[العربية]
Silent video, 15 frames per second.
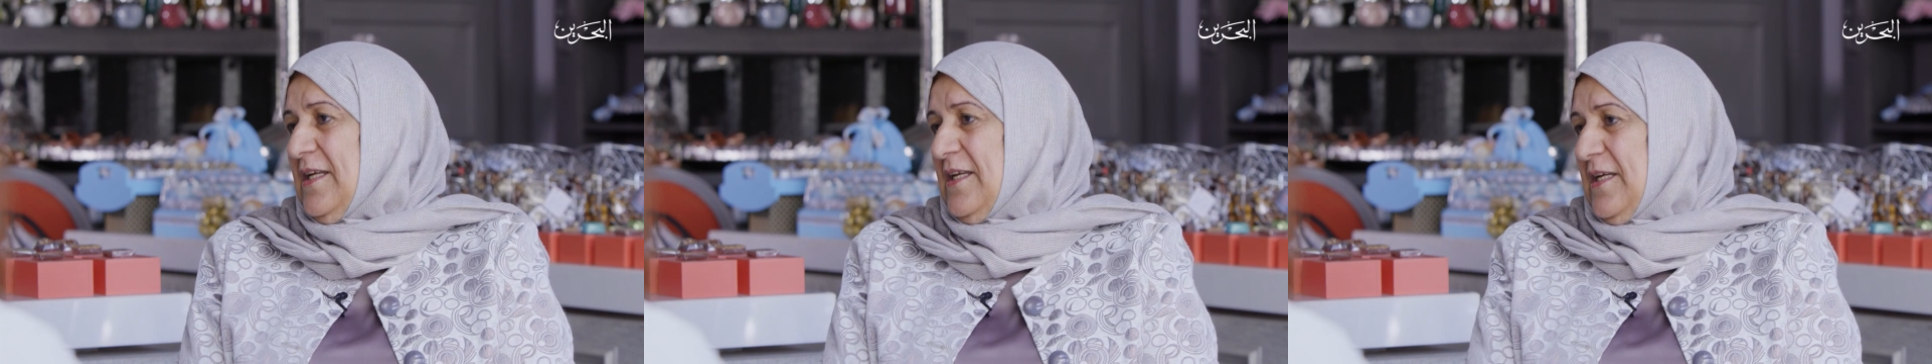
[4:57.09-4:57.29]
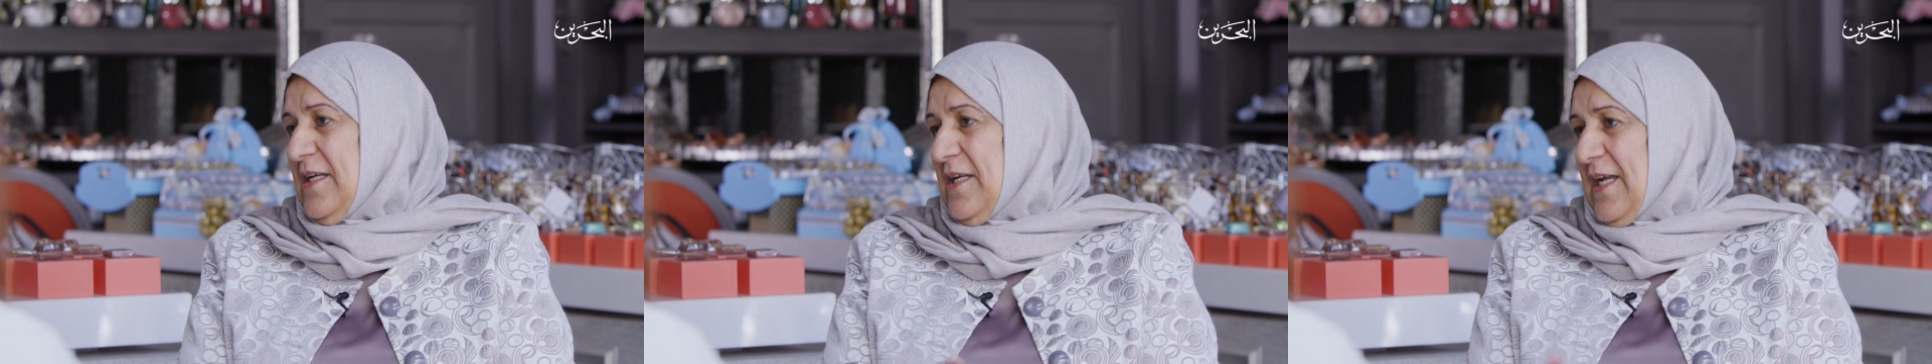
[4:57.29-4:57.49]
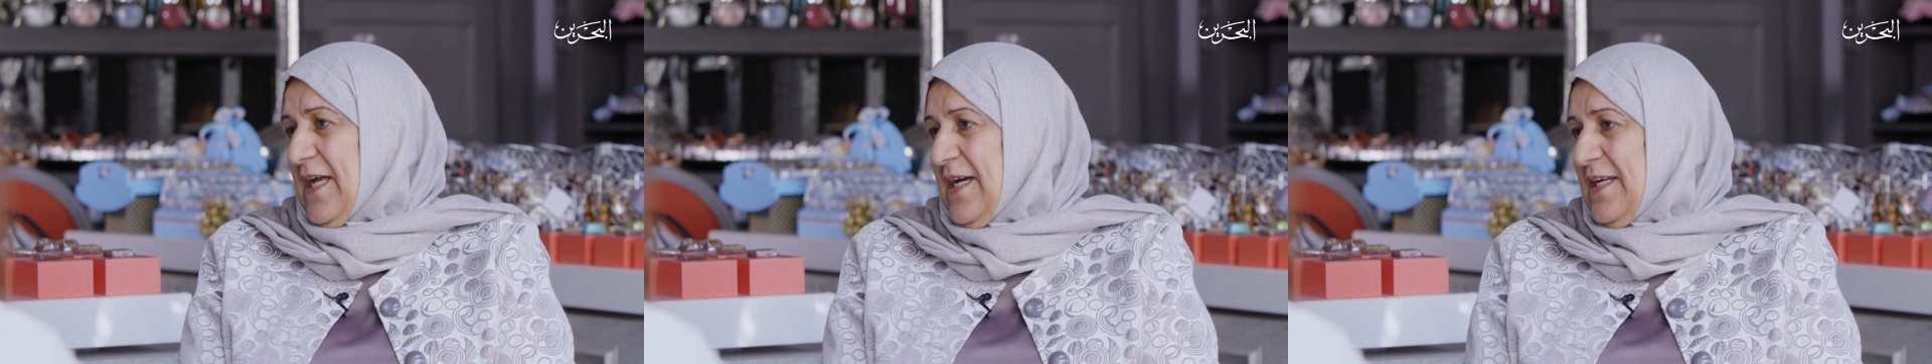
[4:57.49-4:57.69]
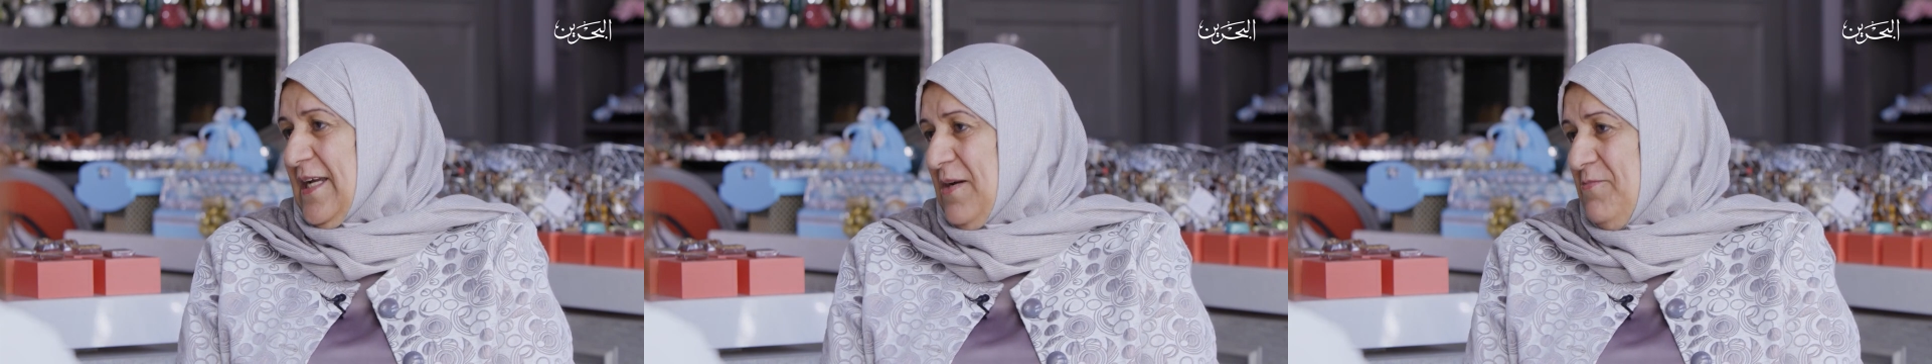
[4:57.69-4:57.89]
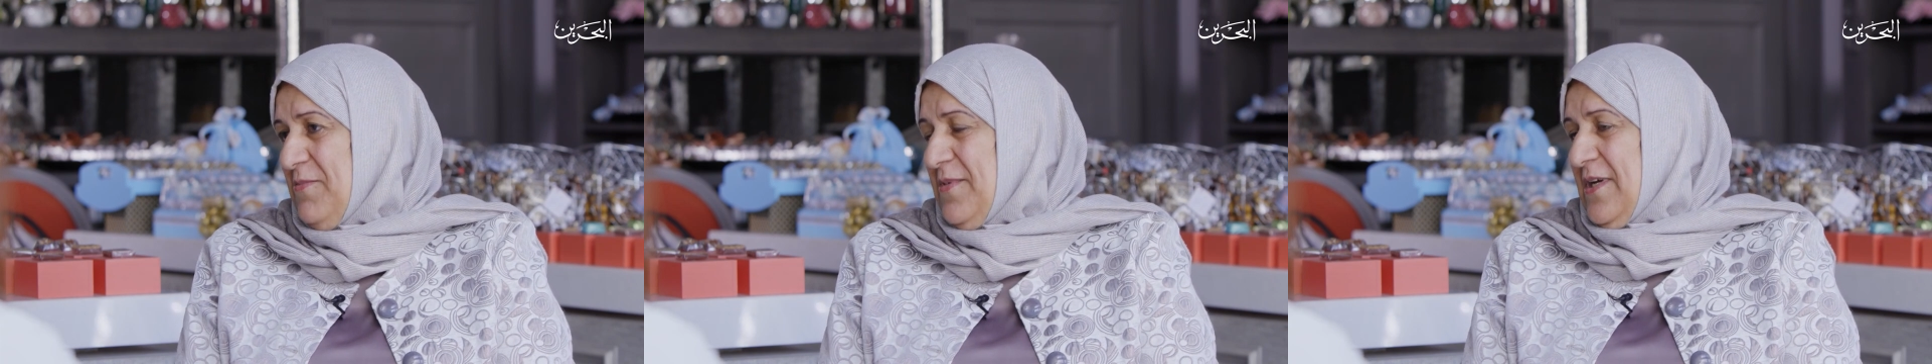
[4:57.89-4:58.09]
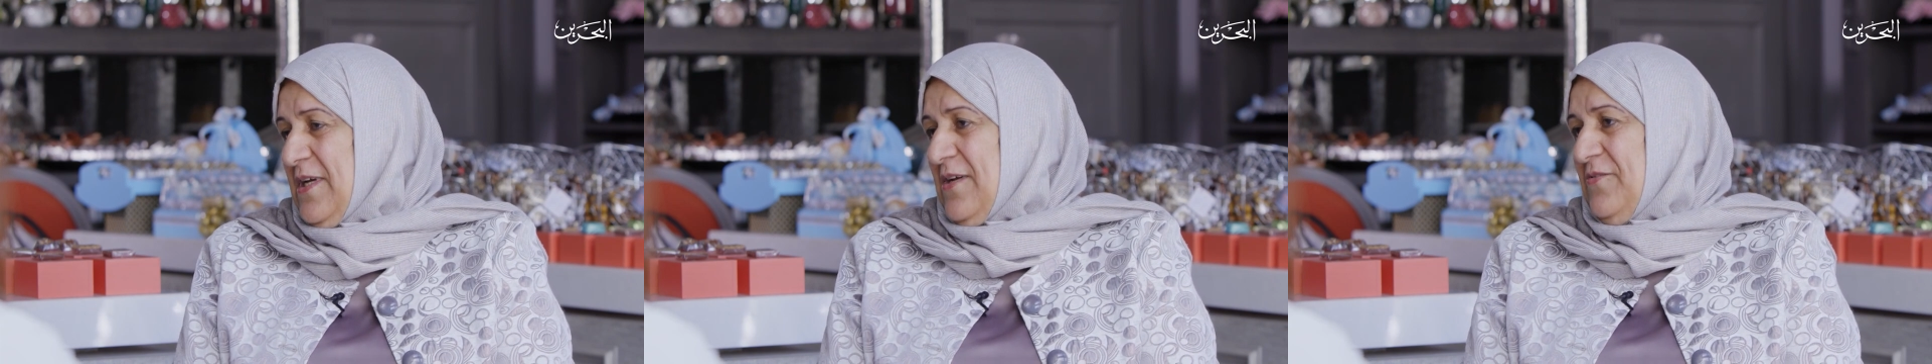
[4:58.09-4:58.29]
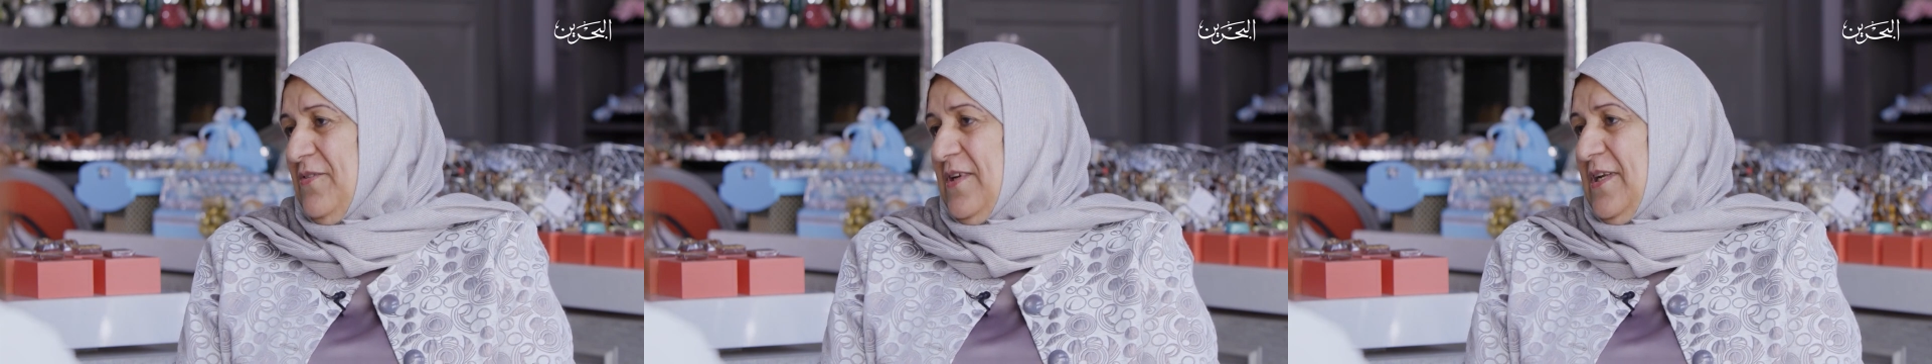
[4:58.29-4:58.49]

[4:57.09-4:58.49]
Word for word: العرب نعم.